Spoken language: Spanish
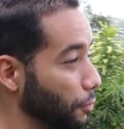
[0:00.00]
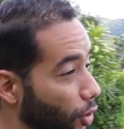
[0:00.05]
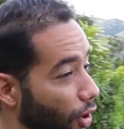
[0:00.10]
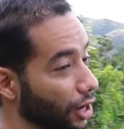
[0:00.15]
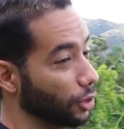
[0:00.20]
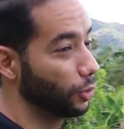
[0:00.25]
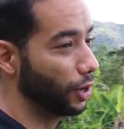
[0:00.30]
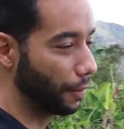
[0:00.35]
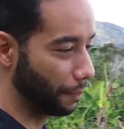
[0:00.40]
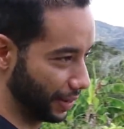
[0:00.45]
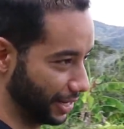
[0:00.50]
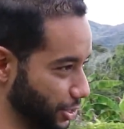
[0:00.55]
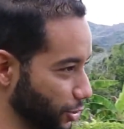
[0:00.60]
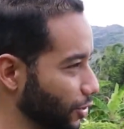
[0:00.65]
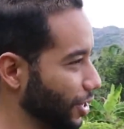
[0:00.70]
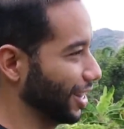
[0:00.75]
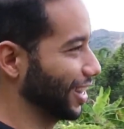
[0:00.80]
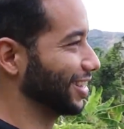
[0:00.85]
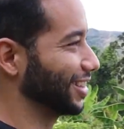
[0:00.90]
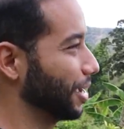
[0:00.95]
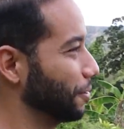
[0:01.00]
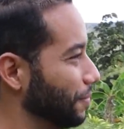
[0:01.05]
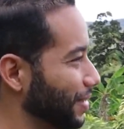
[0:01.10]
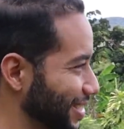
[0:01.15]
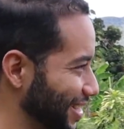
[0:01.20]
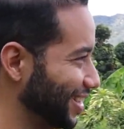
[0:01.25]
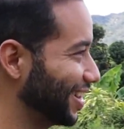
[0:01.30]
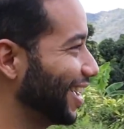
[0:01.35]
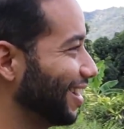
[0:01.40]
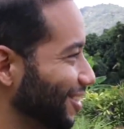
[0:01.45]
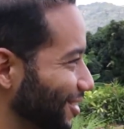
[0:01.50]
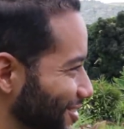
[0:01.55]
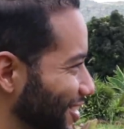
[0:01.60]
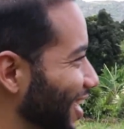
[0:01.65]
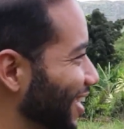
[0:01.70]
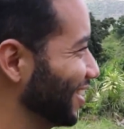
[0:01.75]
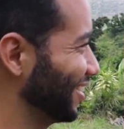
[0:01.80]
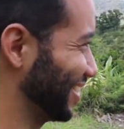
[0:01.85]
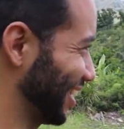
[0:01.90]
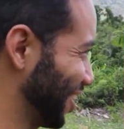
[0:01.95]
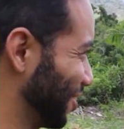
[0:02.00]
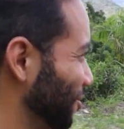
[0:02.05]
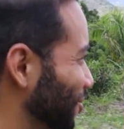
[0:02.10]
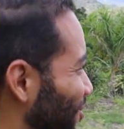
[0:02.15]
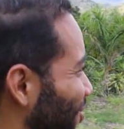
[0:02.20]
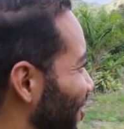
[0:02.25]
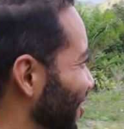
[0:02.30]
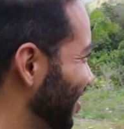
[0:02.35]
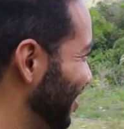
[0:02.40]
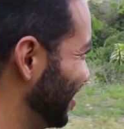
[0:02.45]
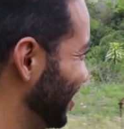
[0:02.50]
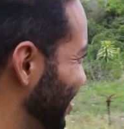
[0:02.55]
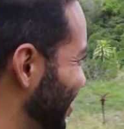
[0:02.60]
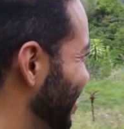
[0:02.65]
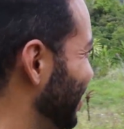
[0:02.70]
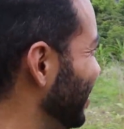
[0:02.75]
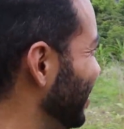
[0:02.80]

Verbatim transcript: Tenemos algunas personas que están visitando. saludos.